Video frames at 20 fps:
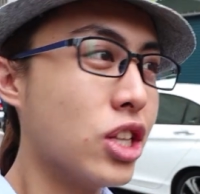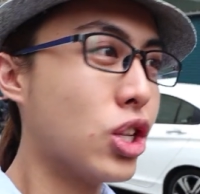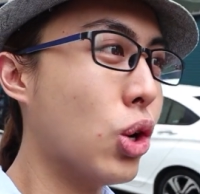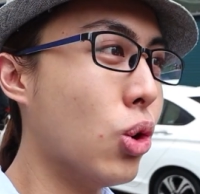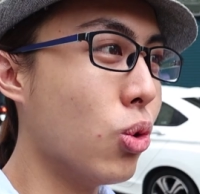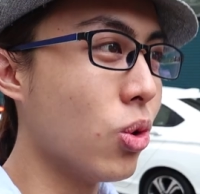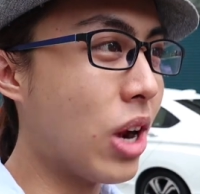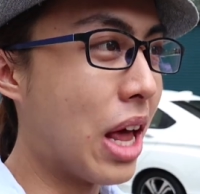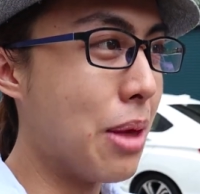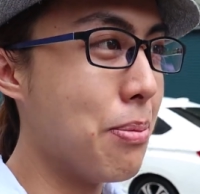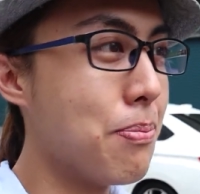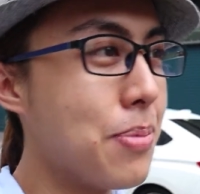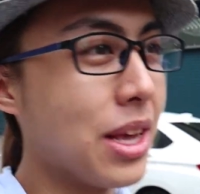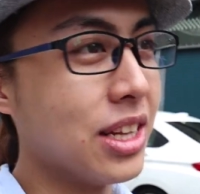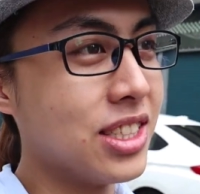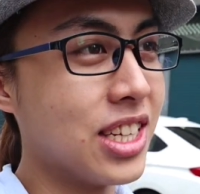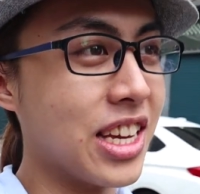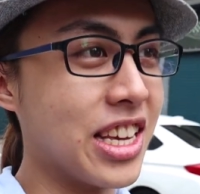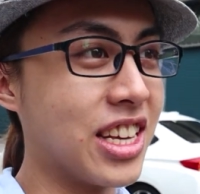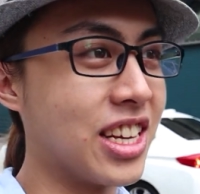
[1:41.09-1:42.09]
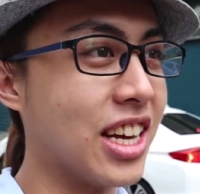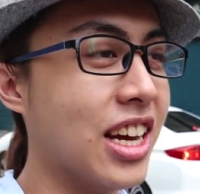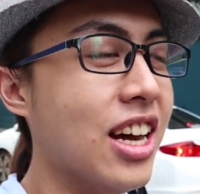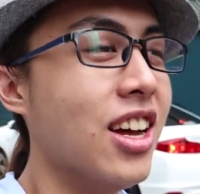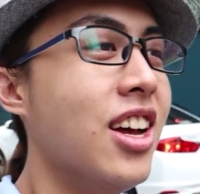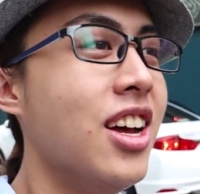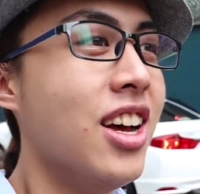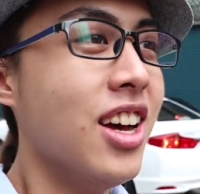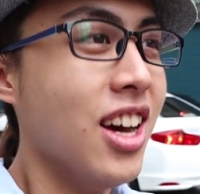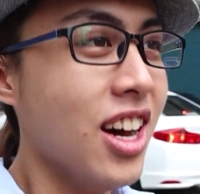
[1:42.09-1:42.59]
突然变成一个
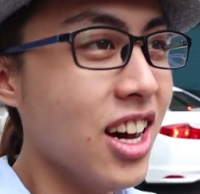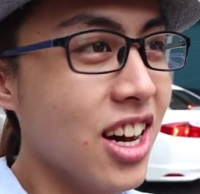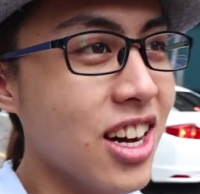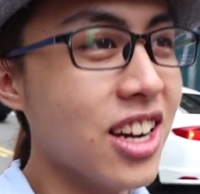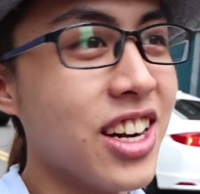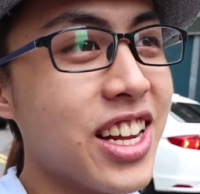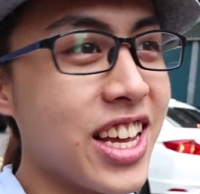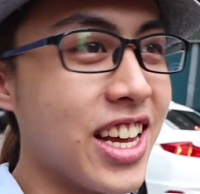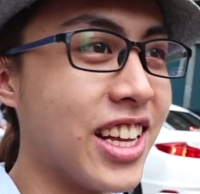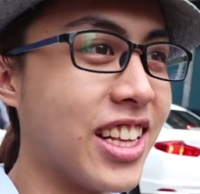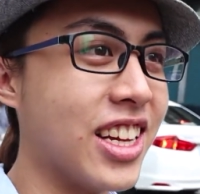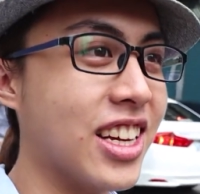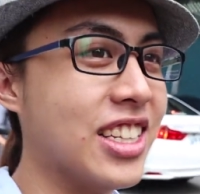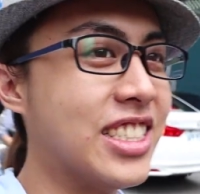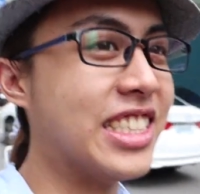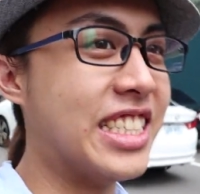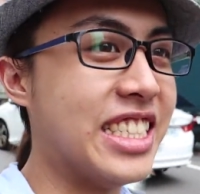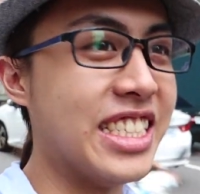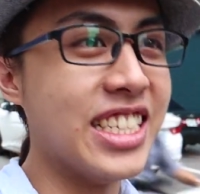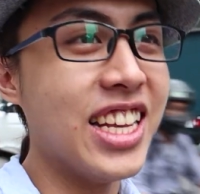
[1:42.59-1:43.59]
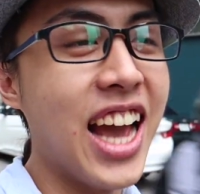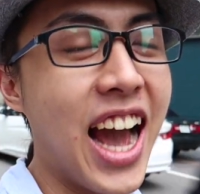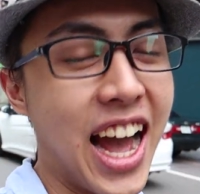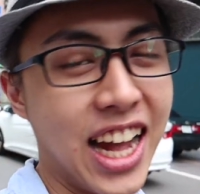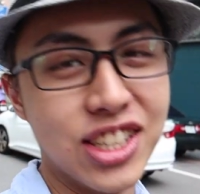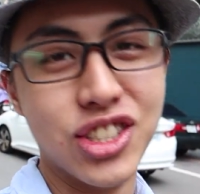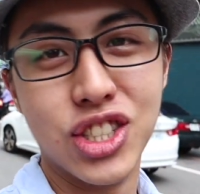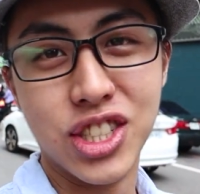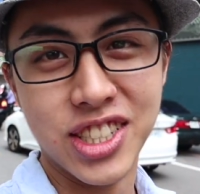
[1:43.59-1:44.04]
恶劣的极寒